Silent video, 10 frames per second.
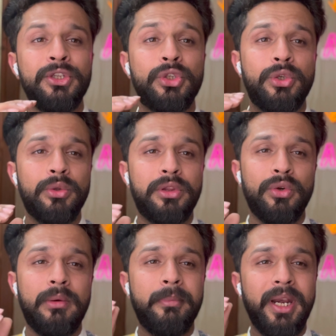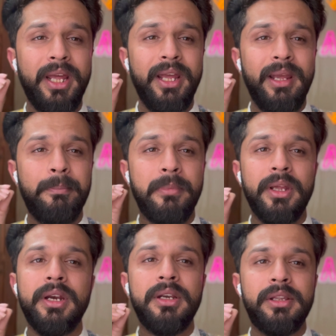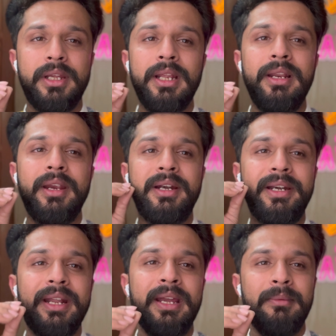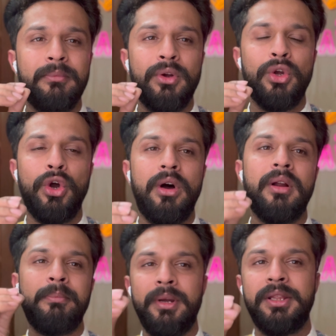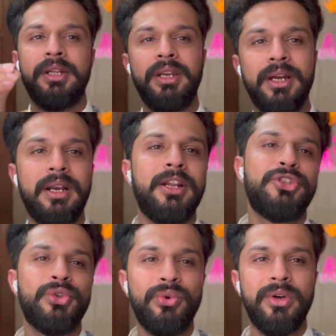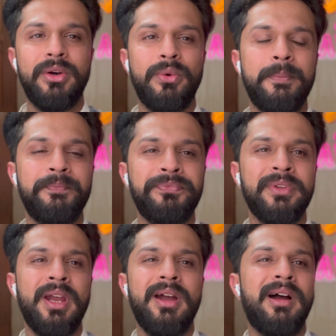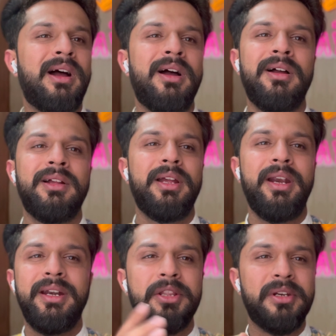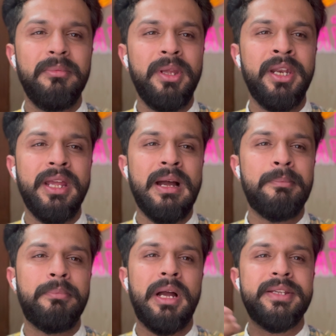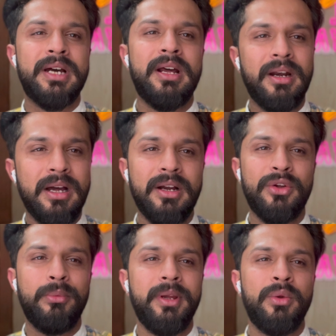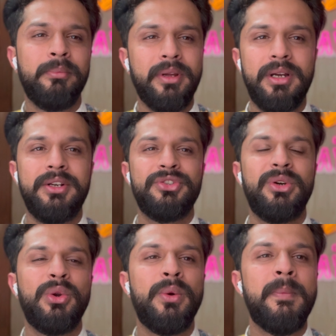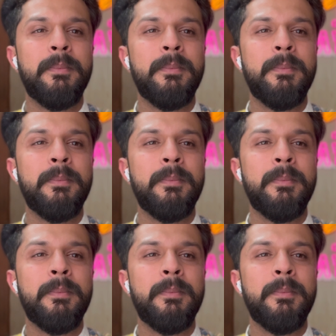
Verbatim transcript: तो दोस्तों अपने पेरेंट्स के लिए टाइम और पैसा निकालना शुरू करो इट डजेंट मीन कि आप हज़ार लाख रुपए उन पर खर्च करो